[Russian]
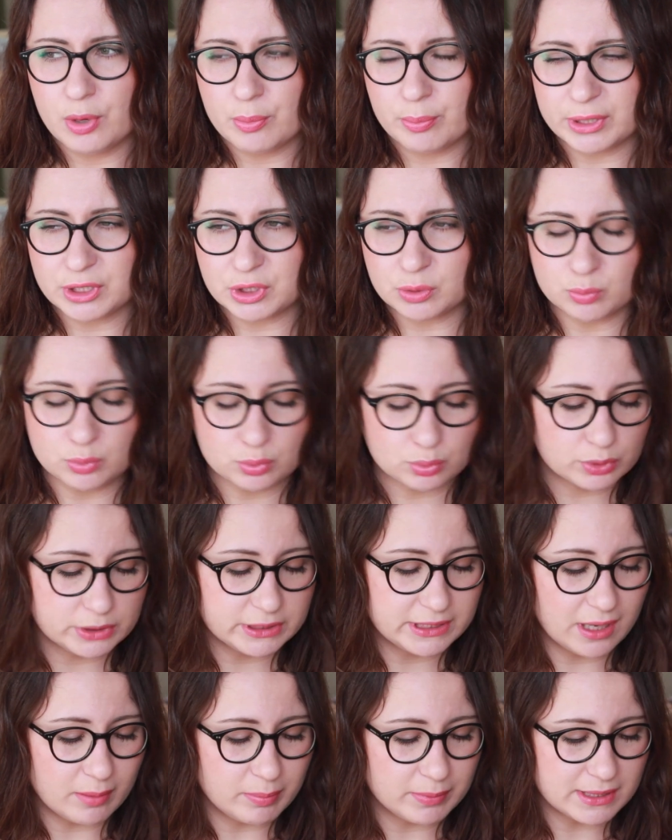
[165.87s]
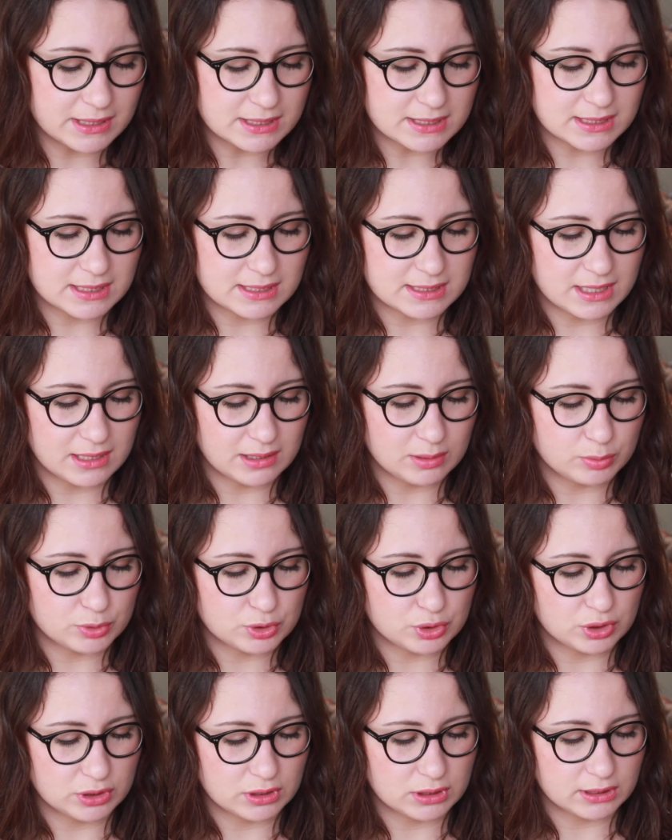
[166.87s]
Поэтому я бы я сказала бы,
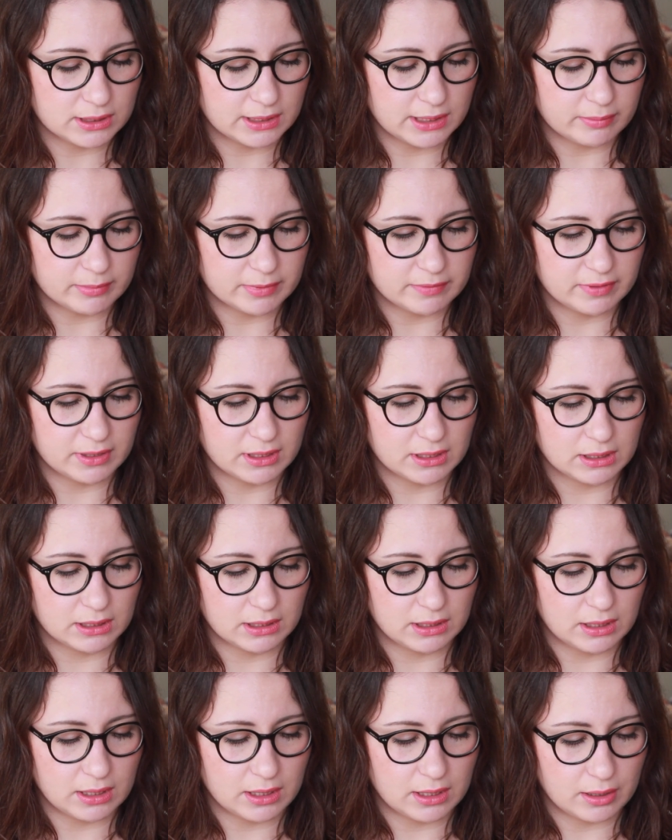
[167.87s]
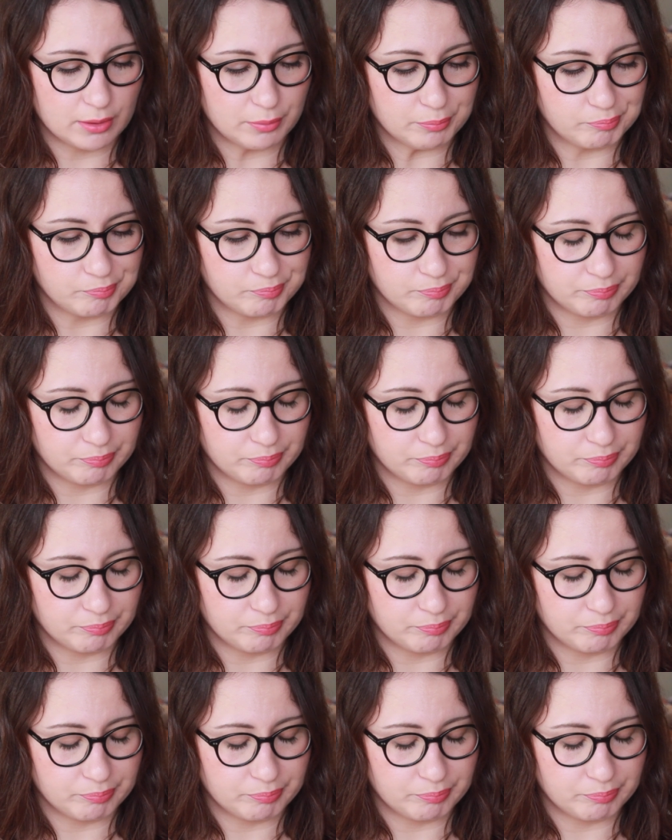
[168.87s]
что этот крем, наверное, для